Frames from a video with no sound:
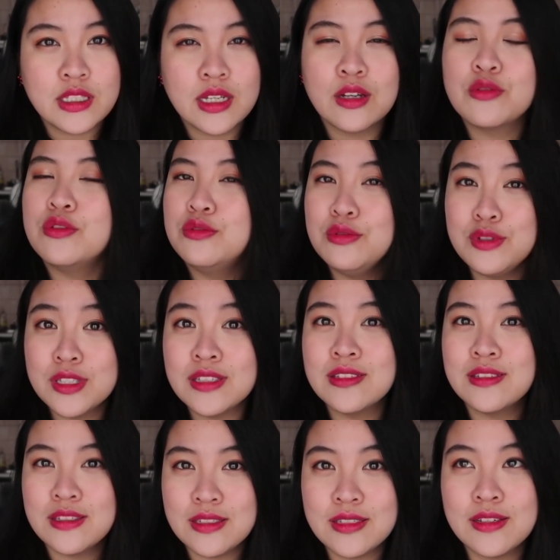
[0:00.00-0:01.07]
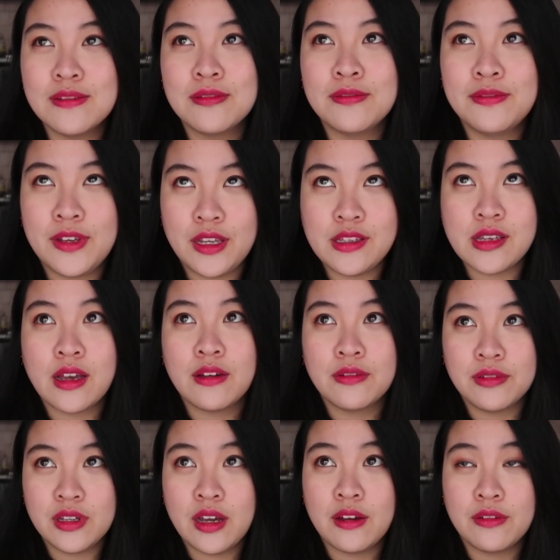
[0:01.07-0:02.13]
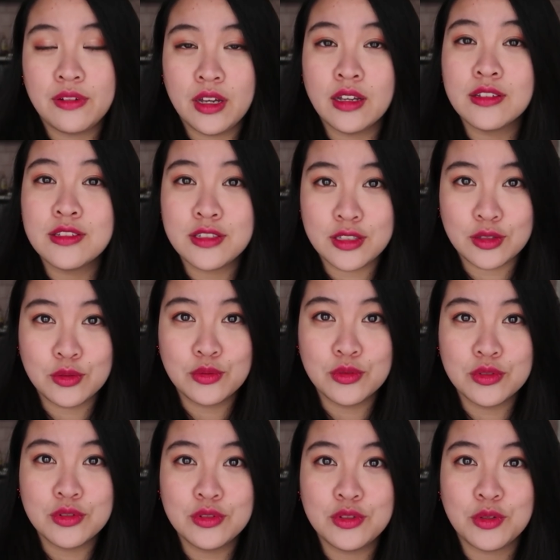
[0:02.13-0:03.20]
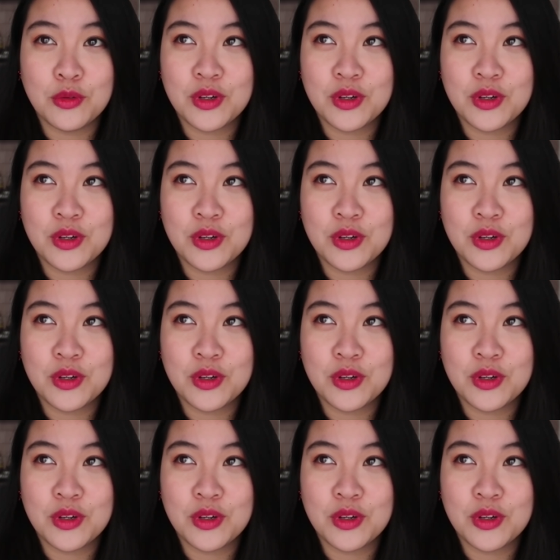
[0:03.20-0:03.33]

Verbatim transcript: 这样远距离真的是一件非常非常非常辛苦的事情。